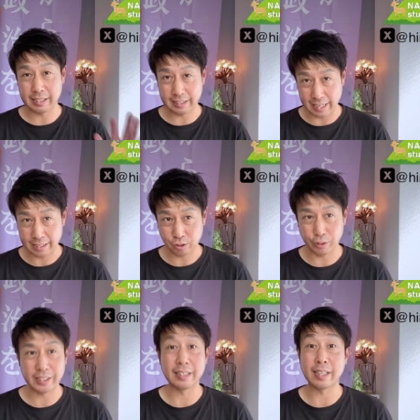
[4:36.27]
税、消
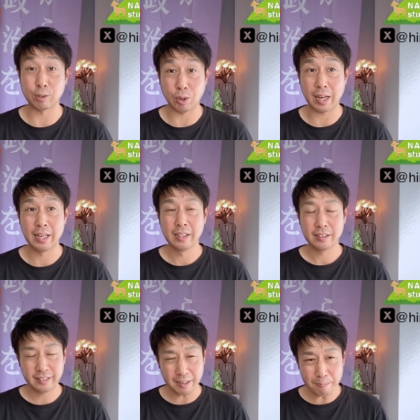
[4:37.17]
費税ゼロとか、
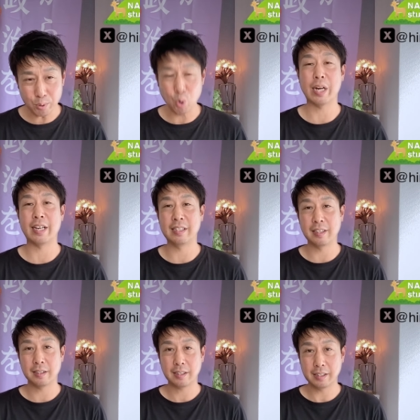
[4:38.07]
全部お金に
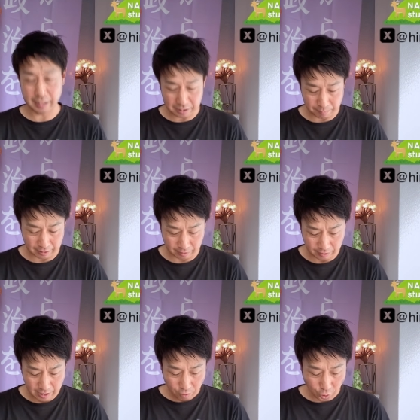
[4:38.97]
いってしまって
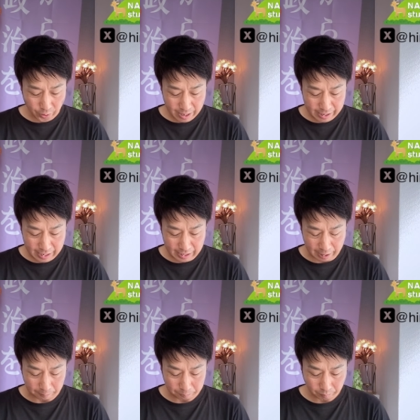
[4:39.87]
る。これはなん
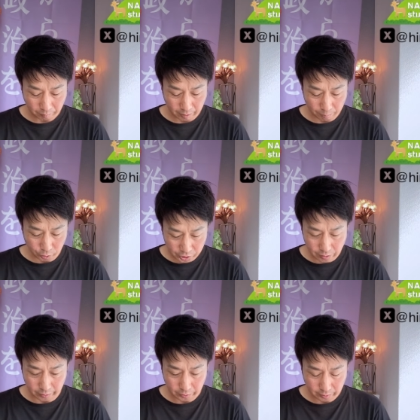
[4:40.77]
か、もち
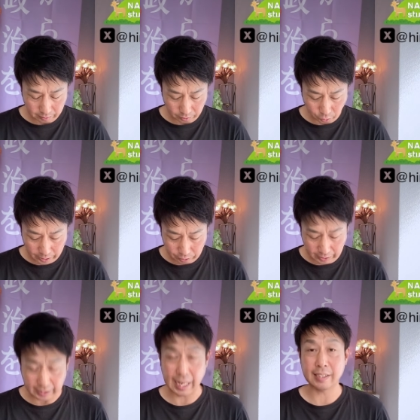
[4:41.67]
ろん、それはそ
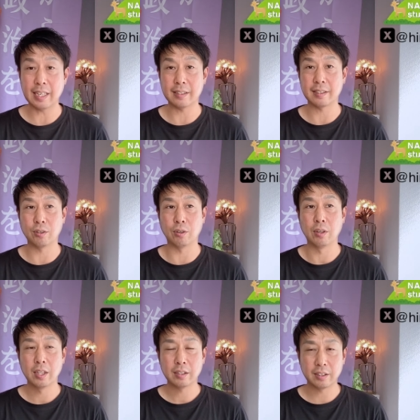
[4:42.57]
れで大事なんですけど、
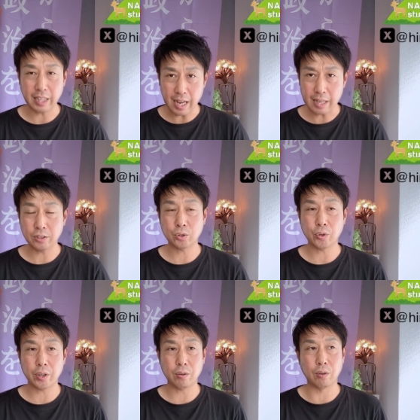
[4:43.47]
じゃあ、そ
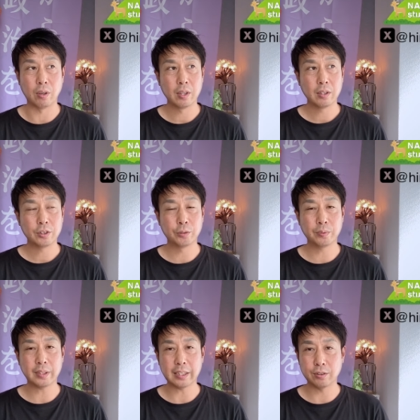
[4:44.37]
れを自
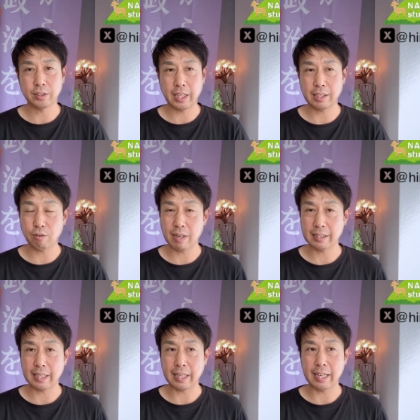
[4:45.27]
分たちの政党が
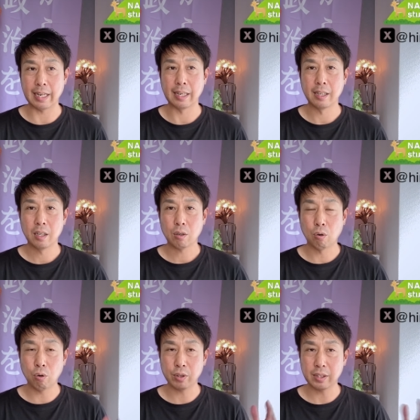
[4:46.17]
やったから、
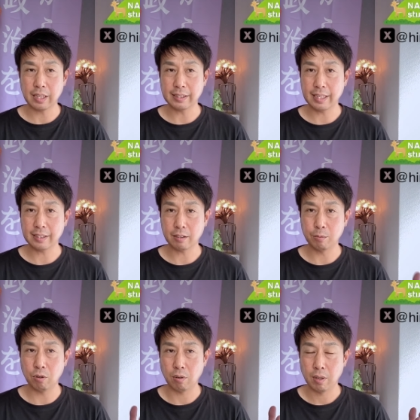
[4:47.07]
こういった政策
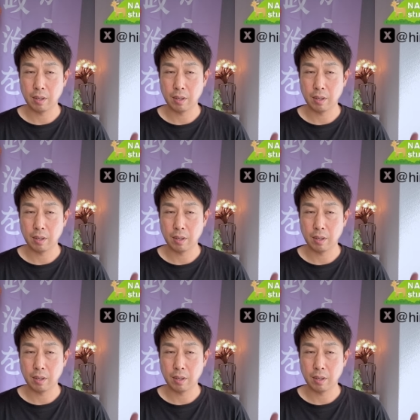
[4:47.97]
も、